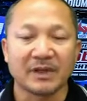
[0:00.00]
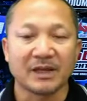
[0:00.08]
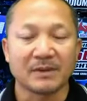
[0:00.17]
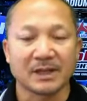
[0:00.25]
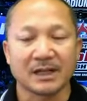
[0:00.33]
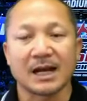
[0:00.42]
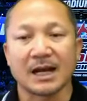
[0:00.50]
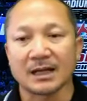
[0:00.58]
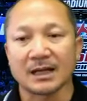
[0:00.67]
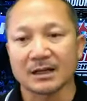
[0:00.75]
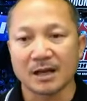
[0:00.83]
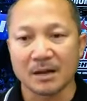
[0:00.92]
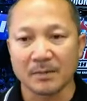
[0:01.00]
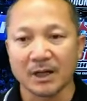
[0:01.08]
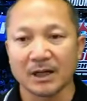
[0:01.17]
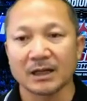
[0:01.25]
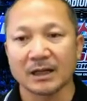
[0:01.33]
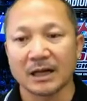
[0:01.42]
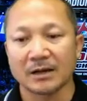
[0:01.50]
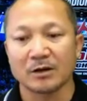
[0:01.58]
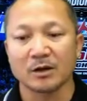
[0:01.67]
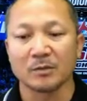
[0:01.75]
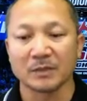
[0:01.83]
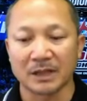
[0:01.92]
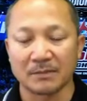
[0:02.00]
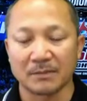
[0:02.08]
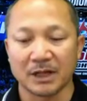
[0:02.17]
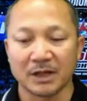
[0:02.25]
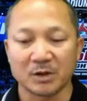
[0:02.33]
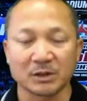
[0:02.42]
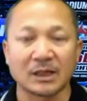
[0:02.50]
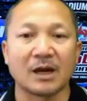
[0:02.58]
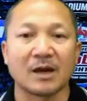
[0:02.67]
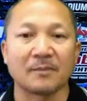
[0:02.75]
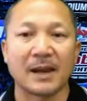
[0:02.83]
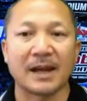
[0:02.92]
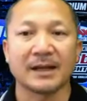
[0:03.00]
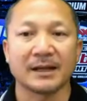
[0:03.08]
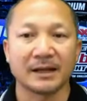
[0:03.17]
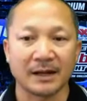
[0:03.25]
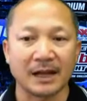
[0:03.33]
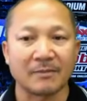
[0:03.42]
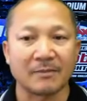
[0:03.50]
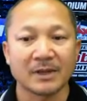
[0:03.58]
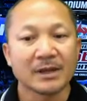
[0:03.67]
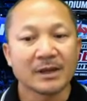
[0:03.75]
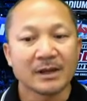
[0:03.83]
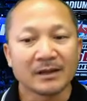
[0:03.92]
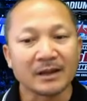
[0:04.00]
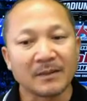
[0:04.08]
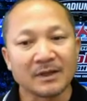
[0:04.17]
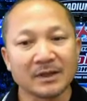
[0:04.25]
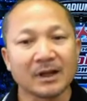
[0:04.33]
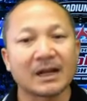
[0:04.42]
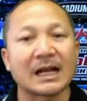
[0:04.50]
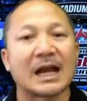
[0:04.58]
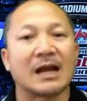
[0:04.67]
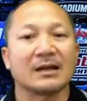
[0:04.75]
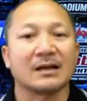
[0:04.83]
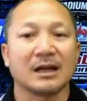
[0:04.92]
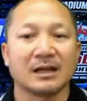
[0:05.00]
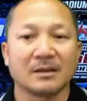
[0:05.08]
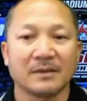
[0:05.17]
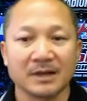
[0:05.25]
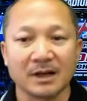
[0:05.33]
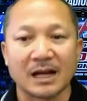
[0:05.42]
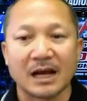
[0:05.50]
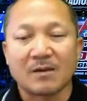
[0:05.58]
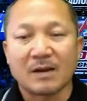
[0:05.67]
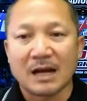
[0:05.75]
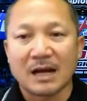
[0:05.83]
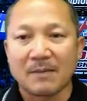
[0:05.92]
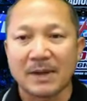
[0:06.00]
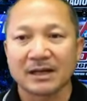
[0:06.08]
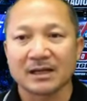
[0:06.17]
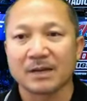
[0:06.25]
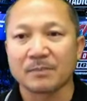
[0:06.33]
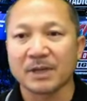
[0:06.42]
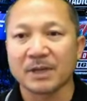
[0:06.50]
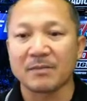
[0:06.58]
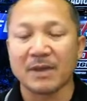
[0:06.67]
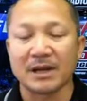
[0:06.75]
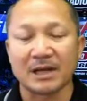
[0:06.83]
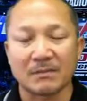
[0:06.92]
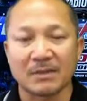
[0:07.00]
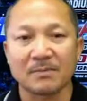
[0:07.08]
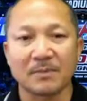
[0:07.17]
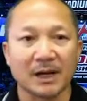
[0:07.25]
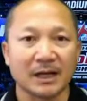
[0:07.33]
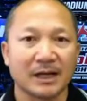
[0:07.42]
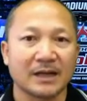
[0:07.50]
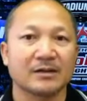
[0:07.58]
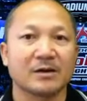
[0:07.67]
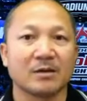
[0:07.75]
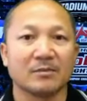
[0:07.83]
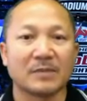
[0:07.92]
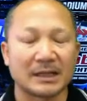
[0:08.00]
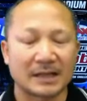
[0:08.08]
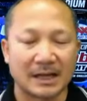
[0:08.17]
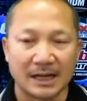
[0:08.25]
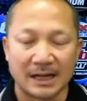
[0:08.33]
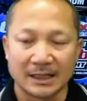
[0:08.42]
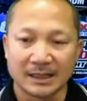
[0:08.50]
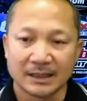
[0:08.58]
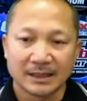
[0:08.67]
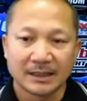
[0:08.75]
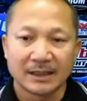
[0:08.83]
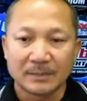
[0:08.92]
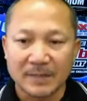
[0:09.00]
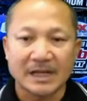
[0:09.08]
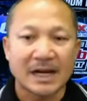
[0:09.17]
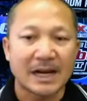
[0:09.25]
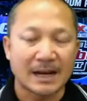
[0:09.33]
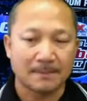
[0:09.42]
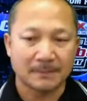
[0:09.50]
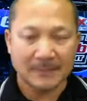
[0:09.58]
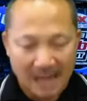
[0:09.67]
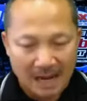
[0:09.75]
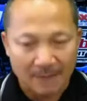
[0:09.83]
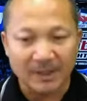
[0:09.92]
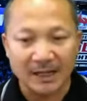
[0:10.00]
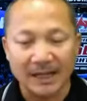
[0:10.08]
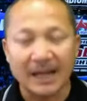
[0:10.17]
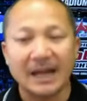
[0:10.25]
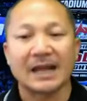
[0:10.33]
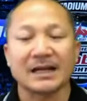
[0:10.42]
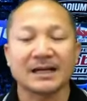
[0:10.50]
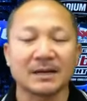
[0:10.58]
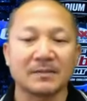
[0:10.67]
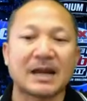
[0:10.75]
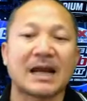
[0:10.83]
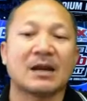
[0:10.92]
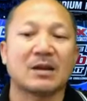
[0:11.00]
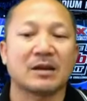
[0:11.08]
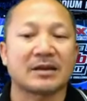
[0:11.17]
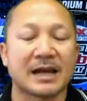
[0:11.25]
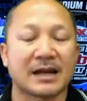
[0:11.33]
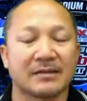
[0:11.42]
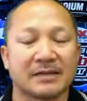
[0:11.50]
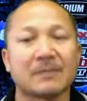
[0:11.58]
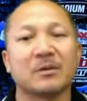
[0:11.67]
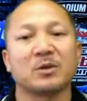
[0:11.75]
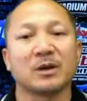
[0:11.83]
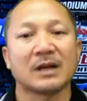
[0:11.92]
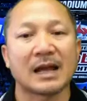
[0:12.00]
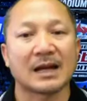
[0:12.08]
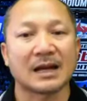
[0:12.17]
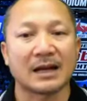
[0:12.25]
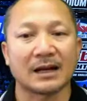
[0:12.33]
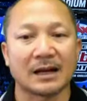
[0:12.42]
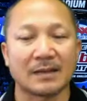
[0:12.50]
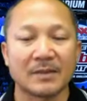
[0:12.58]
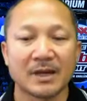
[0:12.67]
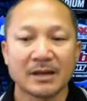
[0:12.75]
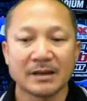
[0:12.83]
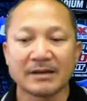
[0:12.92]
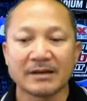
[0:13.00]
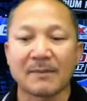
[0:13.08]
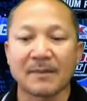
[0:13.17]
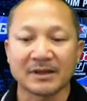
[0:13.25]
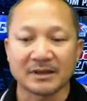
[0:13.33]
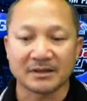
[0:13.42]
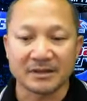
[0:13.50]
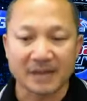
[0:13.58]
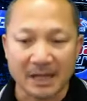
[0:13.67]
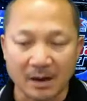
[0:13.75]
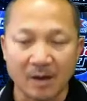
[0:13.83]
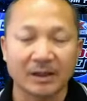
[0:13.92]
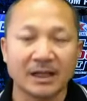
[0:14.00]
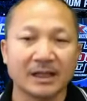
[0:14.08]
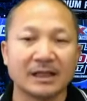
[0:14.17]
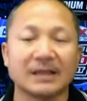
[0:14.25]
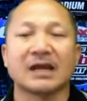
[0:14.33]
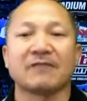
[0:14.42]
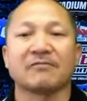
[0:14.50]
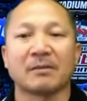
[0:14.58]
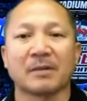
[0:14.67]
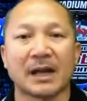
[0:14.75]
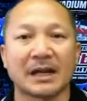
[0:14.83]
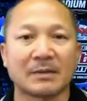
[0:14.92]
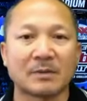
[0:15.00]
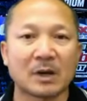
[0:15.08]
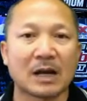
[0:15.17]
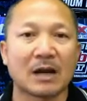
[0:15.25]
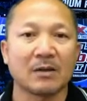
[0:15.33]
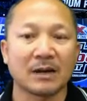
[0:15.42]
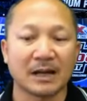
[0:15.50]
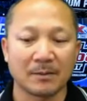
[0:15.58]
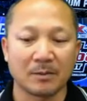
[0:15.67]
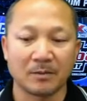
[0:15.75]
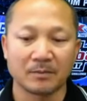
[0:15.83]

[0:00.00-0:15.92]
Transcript: ทีมาตรฐานก็เปิดให้ชมเปิดให้ชมตลอดไปนะครับอย่าไปเชื่อข่าวว่าแม็กจะปิดแม็กจะไม่เปิดให้ชมแม็กจะอะไรไม่ใช่ครับถ้ามีอะไรคืบหน้าเราจะแจ้งให้ทราบโดยทั่วหน้ากันนะครับอย่าไปตัดสินใจก่อนที่จะฟังประกาศจากพวกเรานะครับผม